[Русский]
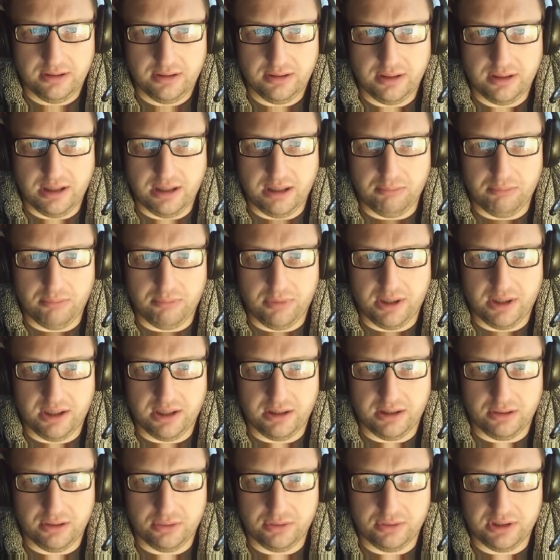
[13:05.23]

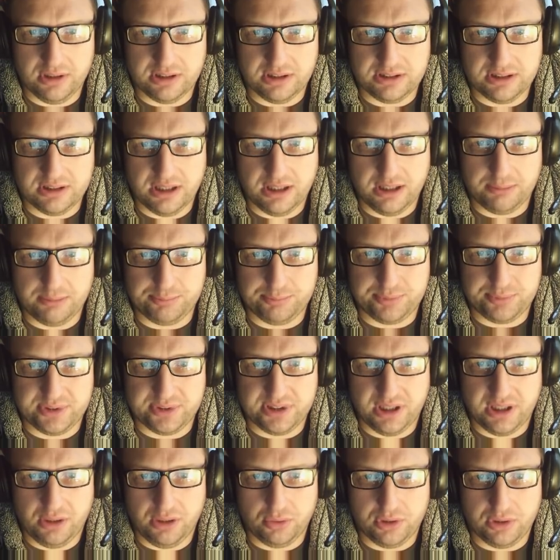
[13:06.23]
Амбрелла э, у нас
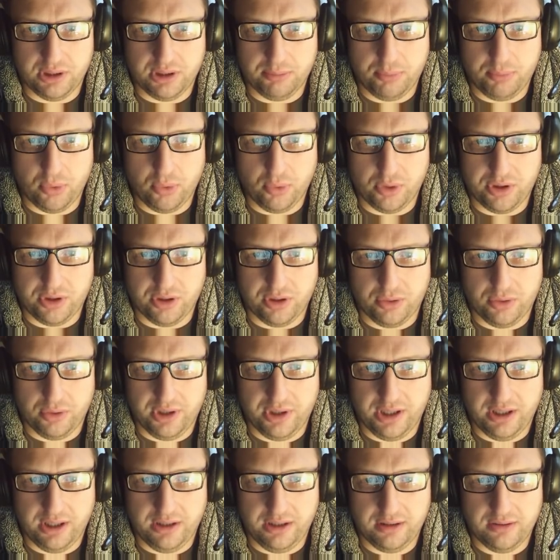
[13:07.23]
абсолютно похеру
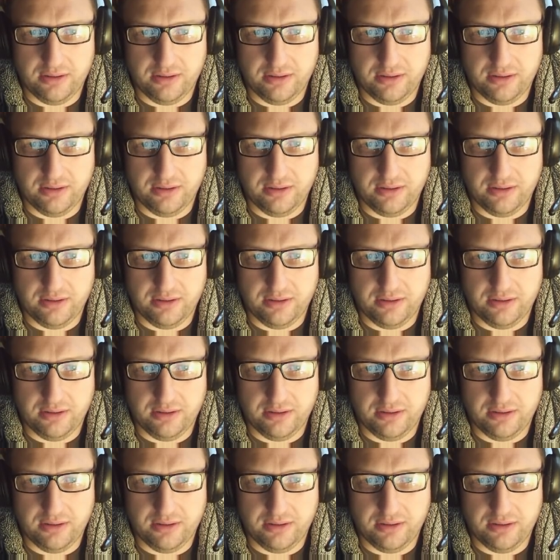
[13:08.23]
ей.